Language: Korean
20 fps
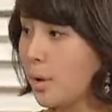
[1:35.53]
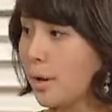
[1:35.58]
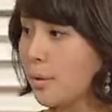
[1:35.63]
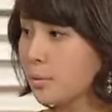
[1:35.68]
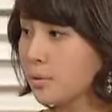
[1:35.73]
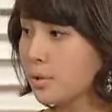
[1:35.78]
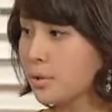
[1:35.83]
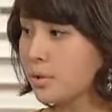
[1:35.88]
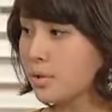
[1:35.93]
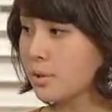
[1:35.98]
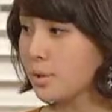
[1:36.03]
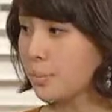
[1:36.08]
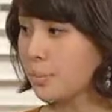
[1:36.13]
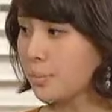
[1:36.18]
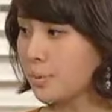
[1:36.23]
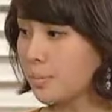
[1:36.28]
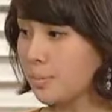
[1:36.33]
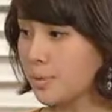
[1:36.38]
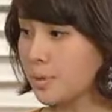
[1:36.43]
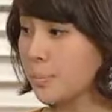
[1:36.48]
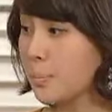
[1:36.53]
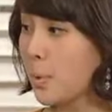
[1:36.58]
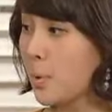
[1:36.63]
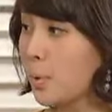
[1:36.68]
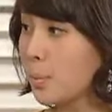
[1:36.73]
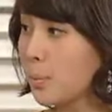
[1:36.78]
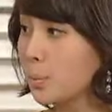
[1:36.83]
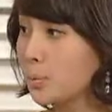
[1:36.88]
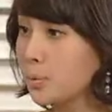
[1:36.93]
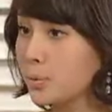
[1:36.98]
유아용 신제품
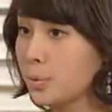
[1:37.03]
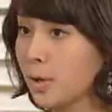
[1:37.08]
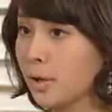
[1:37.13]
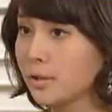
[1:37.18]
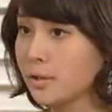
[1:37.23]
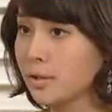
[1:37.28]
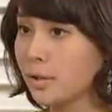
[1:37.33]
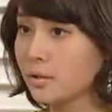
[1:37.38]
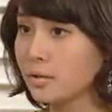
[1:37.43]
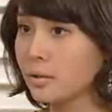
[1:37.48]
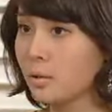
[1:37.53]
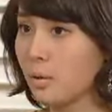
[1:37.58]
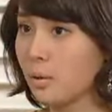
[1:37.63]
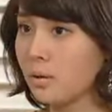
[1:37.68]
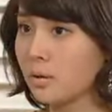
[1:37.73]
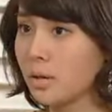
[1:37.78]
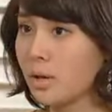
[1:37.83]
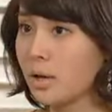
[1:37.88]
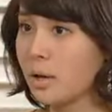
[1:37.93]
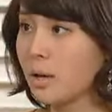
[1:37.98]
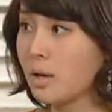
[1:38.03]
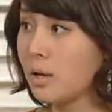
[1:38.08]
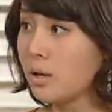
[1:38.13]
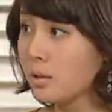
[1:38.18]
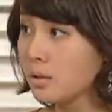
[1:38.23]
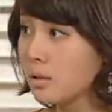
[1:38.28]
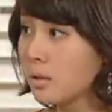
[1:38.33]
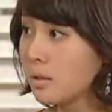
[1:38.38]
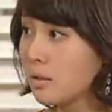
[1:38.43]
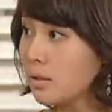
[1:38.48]
지퍼형 봉투로 간다는 거
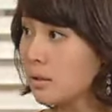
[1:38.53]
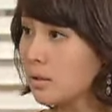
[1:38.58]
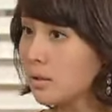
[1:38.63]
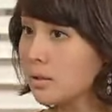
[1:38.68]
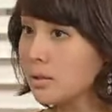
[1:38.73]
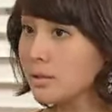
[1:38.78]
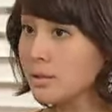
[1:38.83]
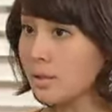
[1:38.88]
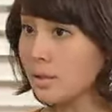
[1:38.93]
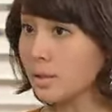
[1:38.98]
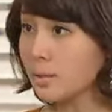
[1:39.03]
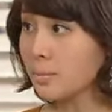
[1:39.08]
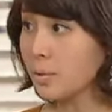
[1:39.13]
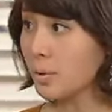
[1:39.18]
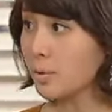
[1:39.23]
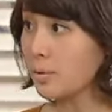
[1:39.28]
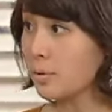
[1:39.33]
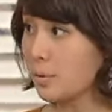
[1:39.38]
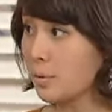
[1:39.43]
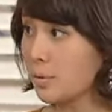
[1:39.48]
실장님